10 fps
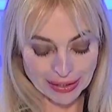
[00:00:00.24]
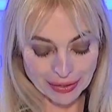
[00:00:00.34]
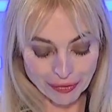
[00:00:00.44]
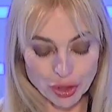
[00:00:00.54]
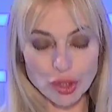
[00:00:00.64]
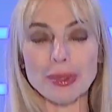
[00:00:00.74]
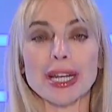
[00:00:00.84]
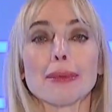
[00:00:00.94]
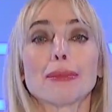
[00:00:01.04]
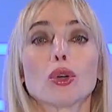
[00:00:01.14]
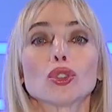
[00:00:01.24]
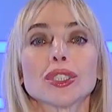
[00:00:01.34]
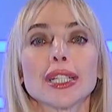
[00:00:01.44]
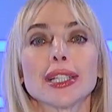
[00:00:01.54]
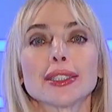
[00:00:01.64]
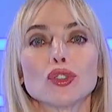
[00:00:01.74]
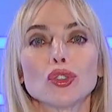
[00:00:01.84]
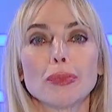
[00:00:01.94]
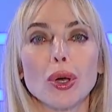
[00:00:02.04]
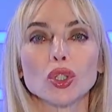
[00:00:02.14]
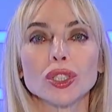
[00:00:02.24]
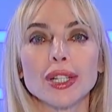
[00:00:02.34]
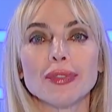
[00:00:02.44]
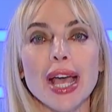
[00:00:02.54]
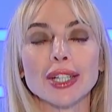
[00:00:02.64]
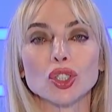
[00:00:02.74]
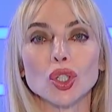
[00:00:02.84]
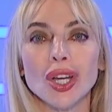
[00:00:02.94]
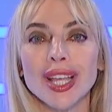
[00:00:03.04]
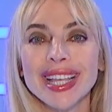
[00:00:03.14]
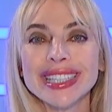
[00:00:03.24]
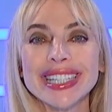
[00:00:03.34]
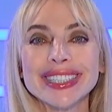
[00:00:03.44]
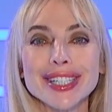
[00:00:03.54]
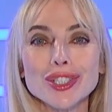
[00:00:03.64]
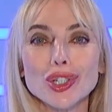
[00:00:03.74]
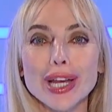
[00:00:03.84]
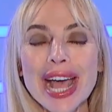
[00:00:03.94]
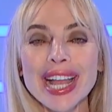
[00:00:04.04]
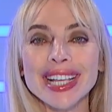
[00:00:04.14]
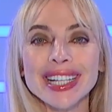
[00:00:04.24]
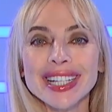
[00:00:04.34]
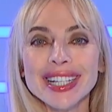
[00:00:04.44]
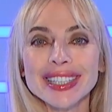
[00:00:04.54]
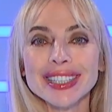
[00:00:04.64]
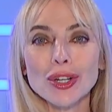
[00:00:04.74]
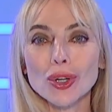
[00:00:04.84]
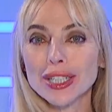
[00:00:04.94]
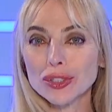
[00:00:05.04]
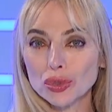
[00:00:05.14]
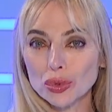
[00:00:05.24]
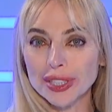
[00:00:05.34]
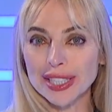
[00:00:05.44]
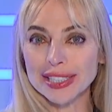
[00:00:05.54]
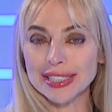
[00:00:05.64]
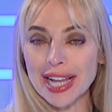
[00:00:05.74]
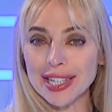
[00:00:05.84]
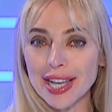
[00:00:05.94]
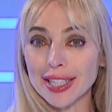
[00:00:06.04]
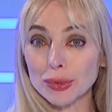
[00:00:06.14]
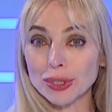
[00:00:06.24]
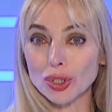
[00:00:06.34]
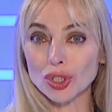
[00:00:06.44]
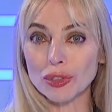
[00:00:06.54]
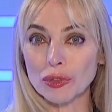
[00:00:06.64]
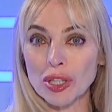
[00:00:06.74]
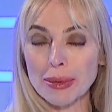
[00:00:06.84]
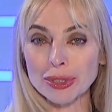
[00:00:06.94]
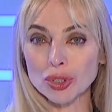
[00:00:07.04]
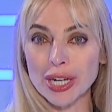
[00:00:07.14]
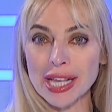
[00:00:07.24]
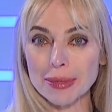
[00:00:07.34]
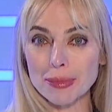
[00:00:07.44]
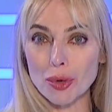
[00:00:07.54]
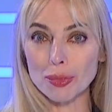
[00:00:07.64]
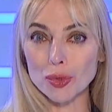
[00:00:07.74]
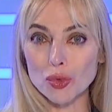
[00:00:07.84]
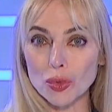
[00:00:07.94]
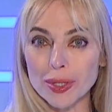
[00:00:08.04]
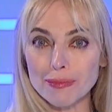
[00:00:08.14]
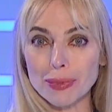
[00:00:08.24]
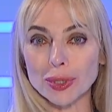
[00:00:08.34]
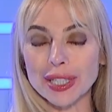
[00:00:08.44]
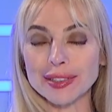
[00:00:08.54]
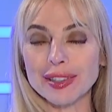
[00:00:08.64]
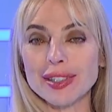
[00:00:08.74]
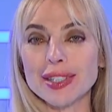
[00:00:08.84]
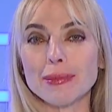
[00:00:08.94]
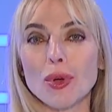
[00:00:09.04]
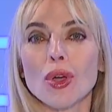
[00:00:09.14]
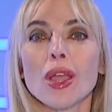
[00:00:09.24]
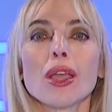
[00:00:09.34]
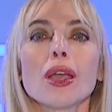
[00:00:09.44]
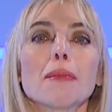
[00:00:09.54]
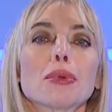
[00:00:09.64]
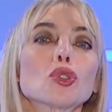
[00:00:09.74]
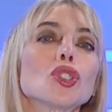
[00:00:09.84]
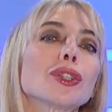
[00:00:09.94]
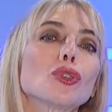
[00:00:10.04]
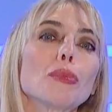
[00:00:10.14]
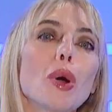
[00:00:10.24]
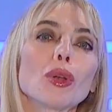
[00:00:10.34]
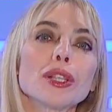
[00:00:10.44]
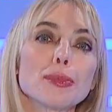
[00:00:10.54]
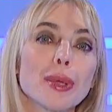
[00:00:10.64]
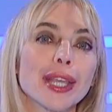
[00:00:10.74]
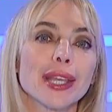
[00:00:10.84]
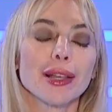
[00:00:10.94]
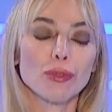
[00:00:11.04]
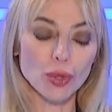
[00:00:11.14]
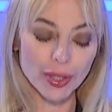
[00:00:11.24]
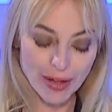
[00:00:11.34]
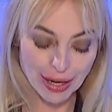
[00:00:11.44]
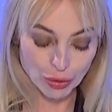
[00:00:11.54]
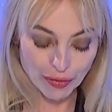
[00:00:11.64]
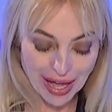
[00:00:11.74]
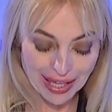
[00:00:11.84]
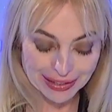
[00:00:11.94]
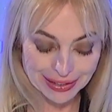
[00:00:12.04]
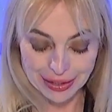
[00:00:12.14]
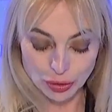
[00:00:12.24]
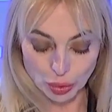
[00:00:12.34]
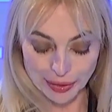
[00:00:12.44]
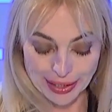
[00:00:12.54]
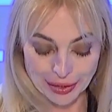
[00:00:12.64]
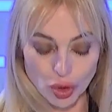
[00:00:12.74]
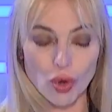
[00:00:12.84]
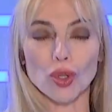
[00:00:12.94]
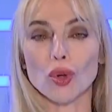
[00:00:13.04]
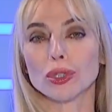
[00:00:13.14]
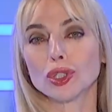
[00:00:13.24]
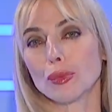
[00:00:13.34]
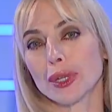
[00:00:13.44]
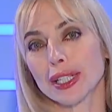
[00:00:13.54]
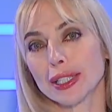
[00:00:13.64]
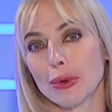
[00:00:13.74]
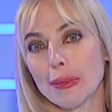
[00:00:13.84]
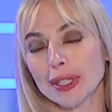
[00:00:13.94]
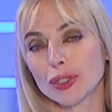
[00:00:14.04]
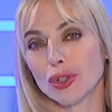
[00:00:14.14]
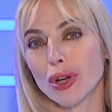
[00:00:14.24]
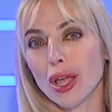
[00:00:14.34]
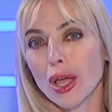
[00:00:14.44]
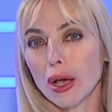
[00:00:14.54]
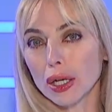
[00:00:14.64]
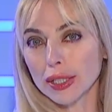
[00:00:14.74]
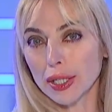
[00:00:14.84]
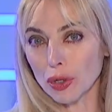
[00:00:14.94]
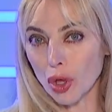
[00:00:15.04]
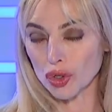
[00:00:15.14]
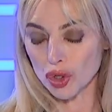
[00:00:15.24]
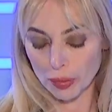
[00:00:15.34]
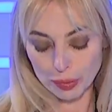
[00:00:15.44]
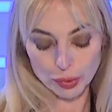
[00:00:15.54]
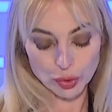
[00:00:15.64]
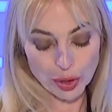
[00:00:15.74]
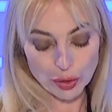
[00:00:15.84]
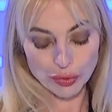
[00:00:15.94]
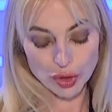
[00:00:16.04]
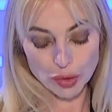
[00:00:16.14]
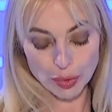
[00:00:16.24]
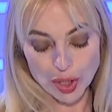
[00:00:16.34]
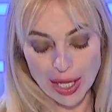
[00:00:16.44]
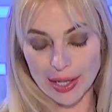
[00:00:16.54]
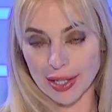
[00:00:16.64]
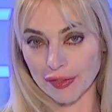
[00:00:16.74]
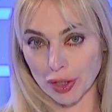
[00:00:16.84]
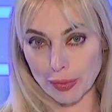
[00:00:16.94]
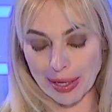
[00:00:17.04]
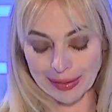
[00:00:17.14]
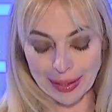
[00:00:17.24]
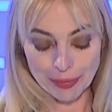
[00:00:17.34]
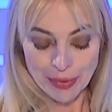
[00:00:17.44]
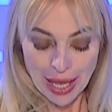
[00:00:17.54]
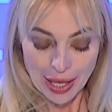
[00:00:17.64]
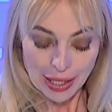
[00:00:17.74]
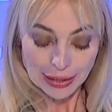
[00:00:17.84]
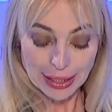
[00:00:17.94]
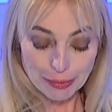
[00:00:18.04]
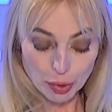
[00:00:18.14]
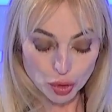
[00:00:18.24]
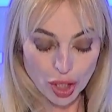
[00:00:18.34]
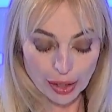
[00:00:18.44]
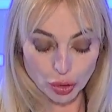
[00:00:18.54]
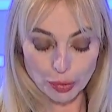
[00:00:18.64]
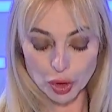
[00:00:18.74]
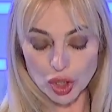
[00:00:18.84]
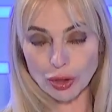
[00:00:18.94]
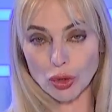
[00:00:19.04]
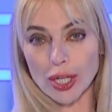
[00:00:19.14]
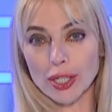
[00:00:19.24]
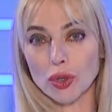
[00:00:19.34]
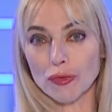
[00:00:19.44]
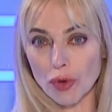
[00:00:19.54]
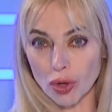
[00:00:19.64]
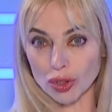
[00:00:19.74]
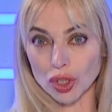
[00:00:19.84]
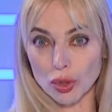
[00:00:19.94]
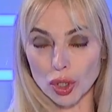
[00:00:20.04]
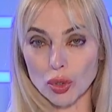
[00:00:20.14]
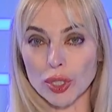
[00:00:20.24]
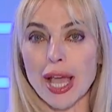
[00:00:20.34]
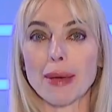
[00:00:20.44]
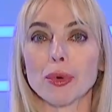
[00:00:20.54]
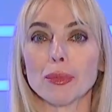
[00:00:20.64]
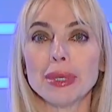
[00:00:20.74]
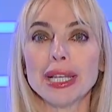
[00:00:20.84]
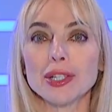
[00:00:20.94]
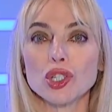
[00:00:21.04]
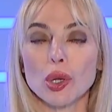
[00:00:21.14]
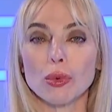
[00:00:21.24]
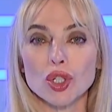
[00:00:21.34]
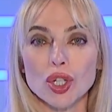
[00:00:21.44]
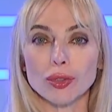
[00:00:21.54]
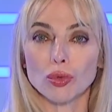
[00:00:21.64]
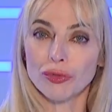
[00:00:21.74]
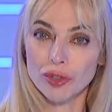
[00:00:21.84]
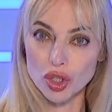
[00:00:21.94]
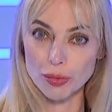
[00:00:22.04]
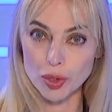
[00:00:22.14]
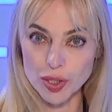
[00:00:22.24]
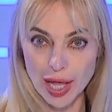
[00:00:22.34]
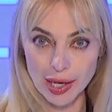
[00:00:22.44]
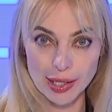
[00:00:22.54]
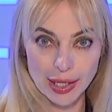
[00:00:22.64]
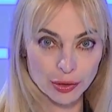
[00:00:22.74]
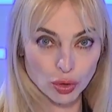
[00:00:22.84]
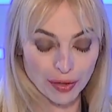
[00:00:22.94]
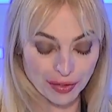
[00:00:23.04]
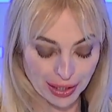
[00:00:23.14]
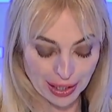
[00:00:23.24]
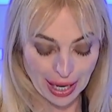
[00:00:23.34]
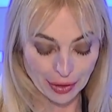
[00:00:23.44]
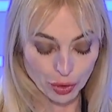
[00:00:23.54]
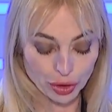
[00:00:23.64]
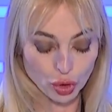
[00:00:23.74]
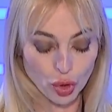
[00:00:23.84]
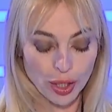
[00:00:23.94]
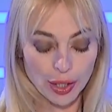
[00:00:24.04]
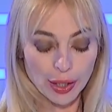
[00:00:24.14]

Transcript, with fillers: avanti invece per la posta del TG Post, il viaggio del telegiornale da nord a sud dell'Italia e quest'oggi vi vogliamo aggiornare proprio sull'importantissimo progetto Polis perché i lavori vanno avanti sul territorio, questo per l'adeguamento eh, tecnologico appunto degli uffici postali che fanno parte del progetto, progetto che coinvolge, lo ricordiamo, 1500 uffici postali entro la fine dell'anno, entro